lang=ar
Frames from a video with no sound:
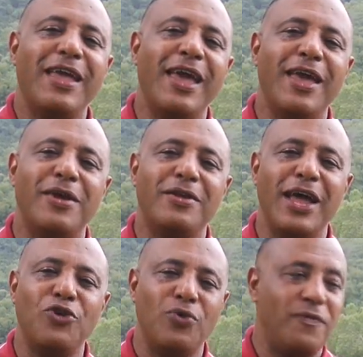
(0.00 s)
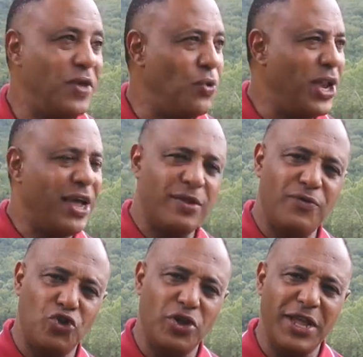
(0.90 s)
آه، نحن في ولاية
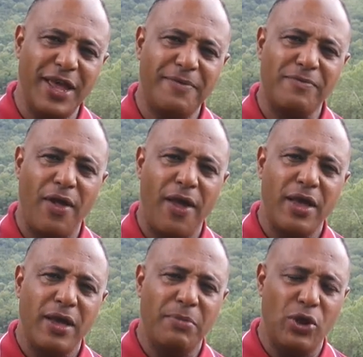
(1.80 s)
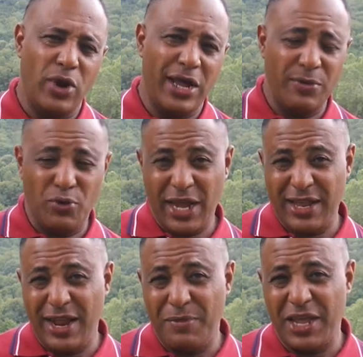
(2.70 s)
فيرجينيا بالولايات
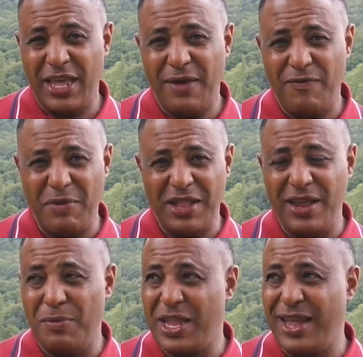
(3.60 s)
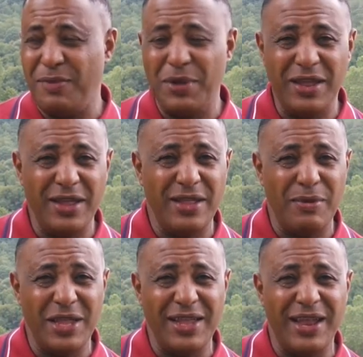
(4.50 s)
المتحدة الأمريكية في مدينة بالتحديد
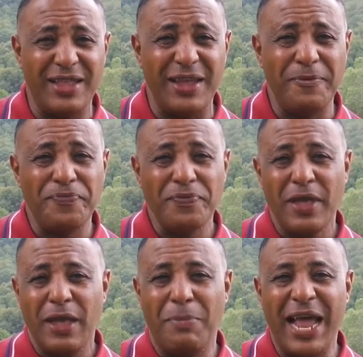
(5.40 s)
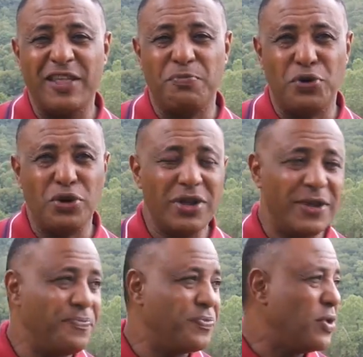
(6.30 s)
مدينة, بلاكسبرغ
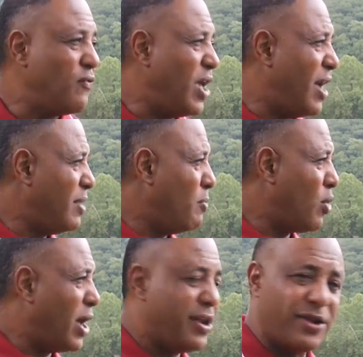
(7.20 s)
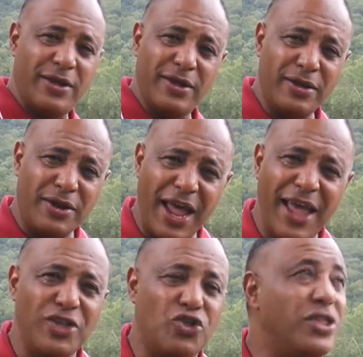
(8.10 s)
في هذا الموقع
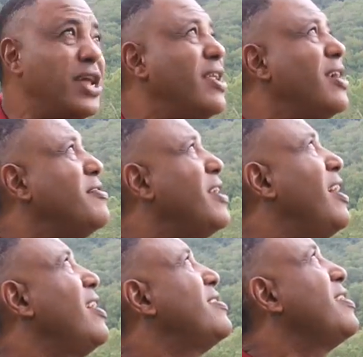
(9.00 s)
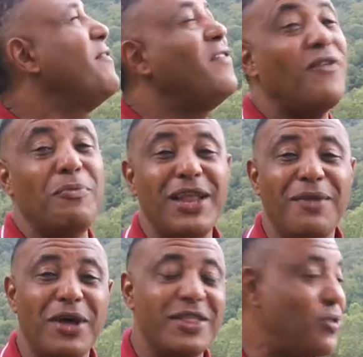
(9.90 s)
الرائع جدا زخات خفيفة من
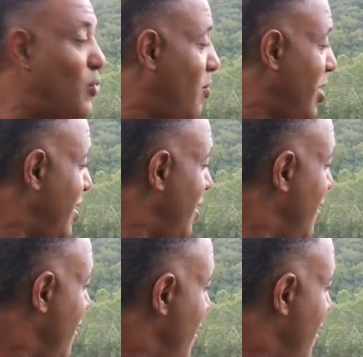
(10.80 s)
المطر وورانا